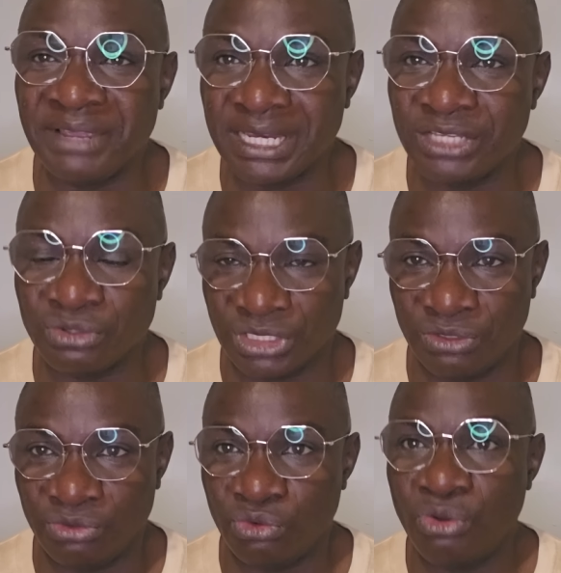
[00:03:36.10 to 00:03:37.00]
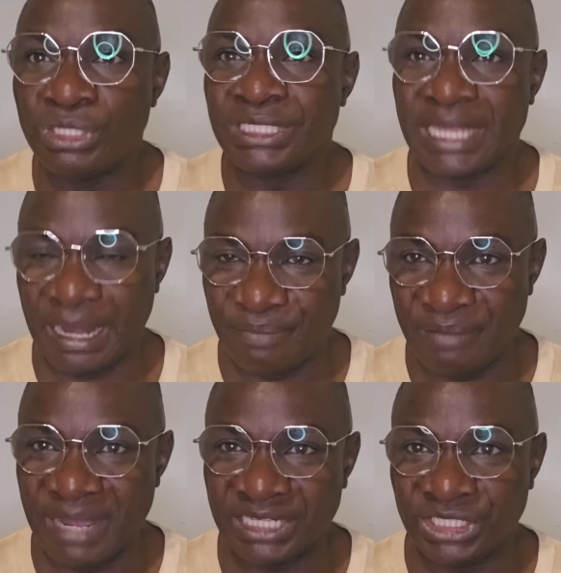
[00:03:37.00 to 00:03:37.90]
les Occidentaux. Ça n'a pas
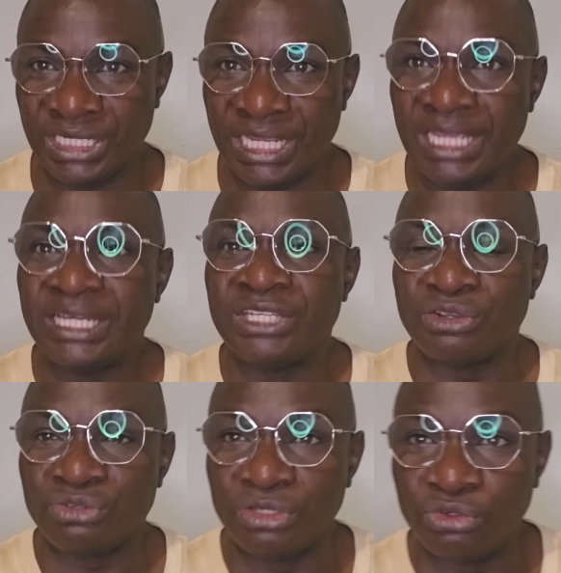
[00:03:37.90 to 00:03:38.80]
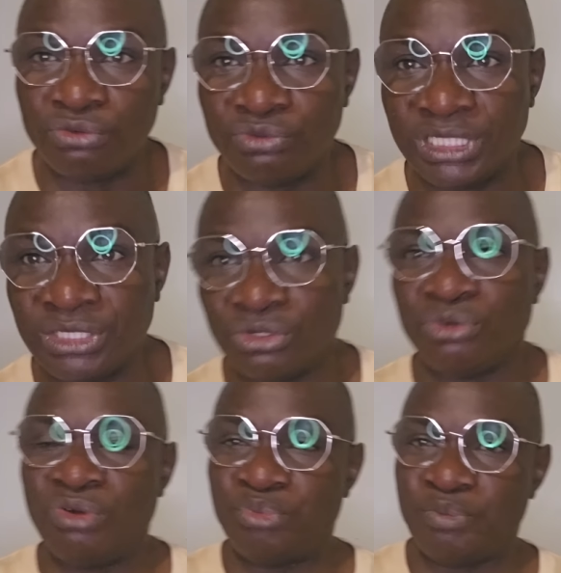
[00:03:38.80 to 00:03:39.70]
marché. Les Occidentaux vous disent que
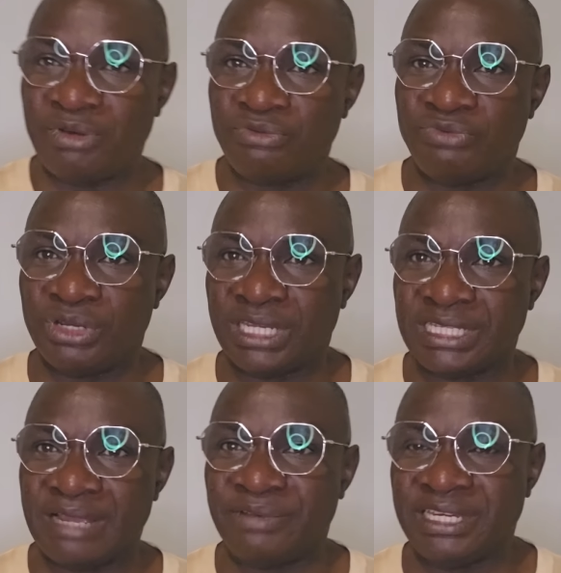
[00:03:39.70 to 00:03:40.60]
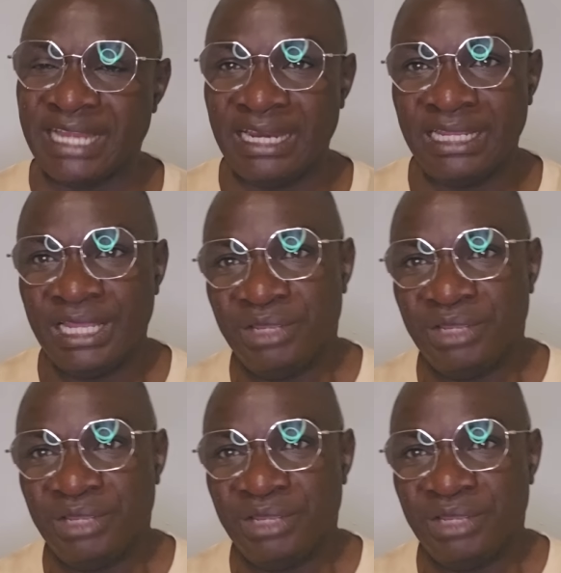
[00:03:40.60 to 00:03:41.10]
non, on ne peut pas vous vendre des armes létales.